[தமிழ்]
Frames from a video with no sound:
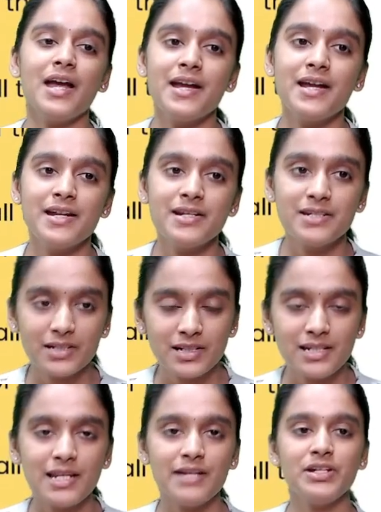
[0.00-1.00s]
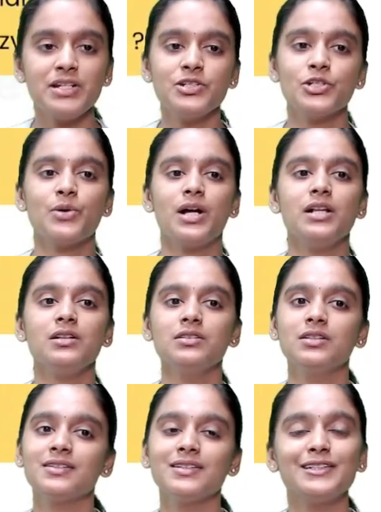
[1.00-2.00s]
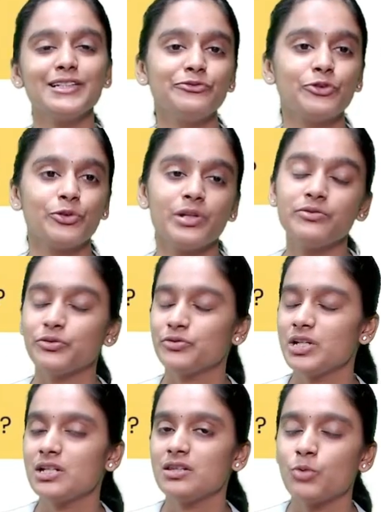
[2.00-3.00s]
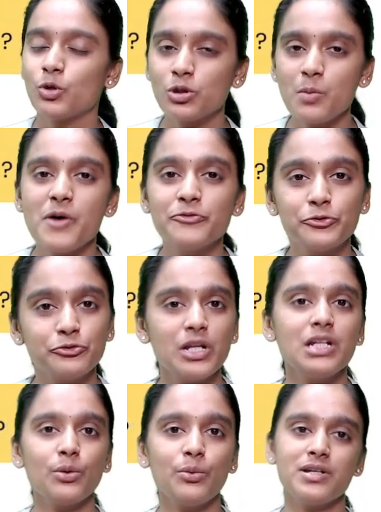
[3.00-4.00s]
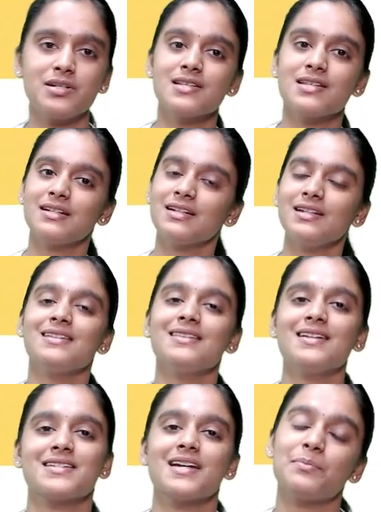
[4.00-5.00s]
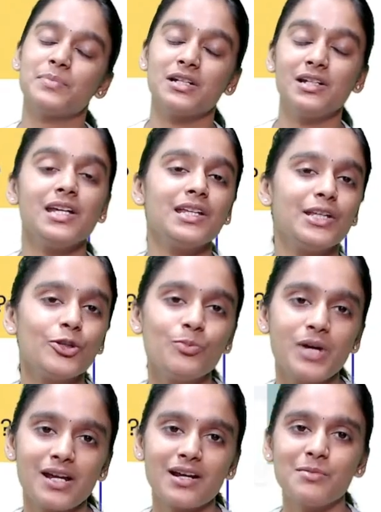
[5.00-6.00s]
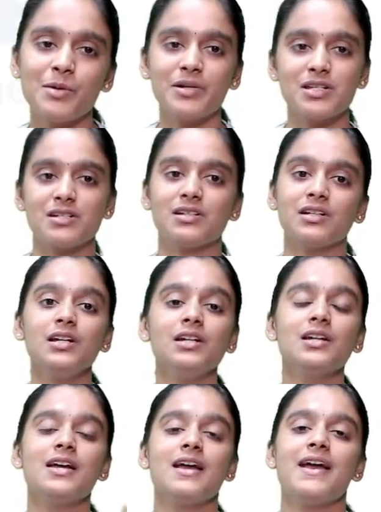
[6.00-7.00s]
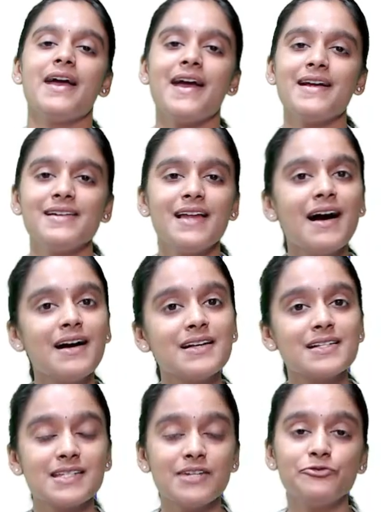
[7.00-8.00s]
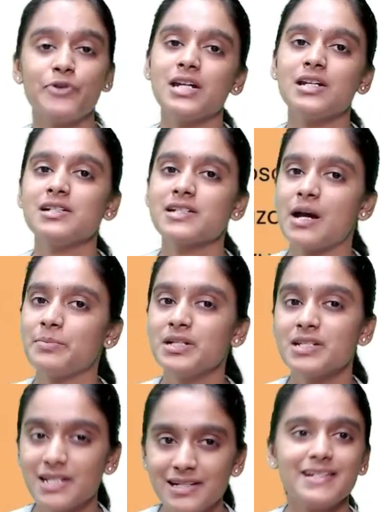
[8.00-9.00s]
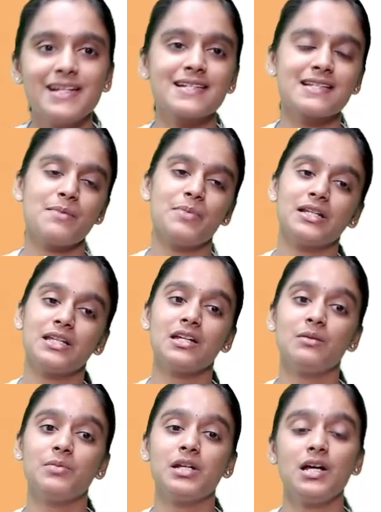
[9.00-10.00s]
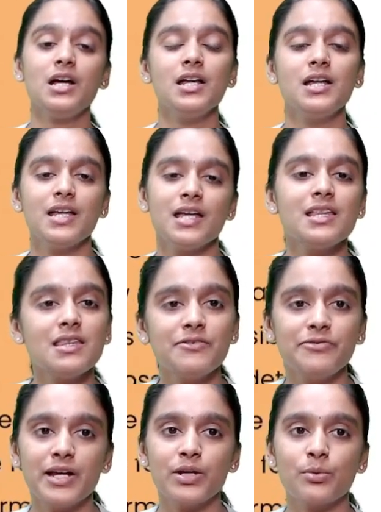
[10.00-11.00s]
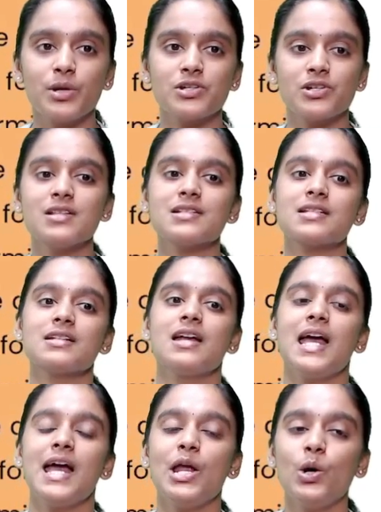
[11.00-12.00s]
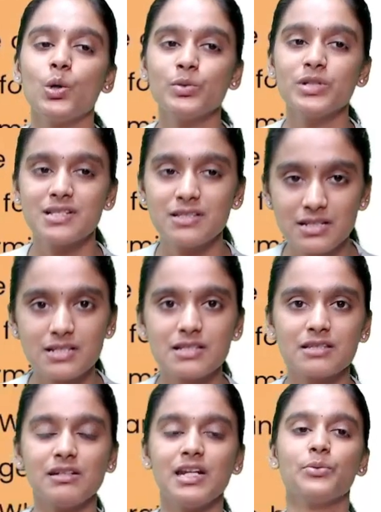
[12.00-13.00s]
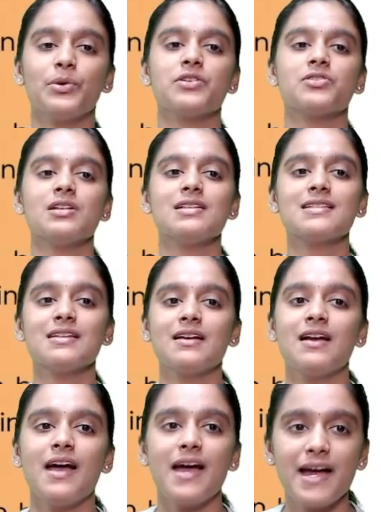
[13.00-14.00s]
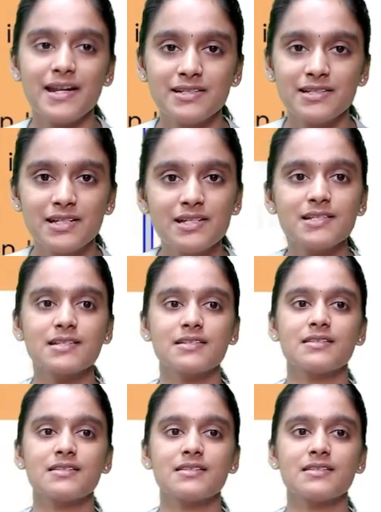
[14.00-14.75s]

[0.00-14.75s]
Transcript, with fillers: அண்ட் லெவன் டுவெல் தேர்ட்டீன் ஃபோர்டீன் ஃபிஃப்டீன் இந்த மொத்தமாக ஃபிஃப்டீன் கொஷின்ஸ் இருக்குது இந்த சாப்டரில் இதையும் மறக்காமல் படிச்சிருங்க அண்ட் லாஸ்ட் அண்ட் ஃபைனல் சாப்டர் ஜெனட்டிக்ஸில் பார்த்தீங்க அப்படின்னா இந்த ஃபைவ் கொஷின்ஸ் அலாங் வித் திஸ் த்ரீ கொஷின்ஸ் அண்ட் திஸ்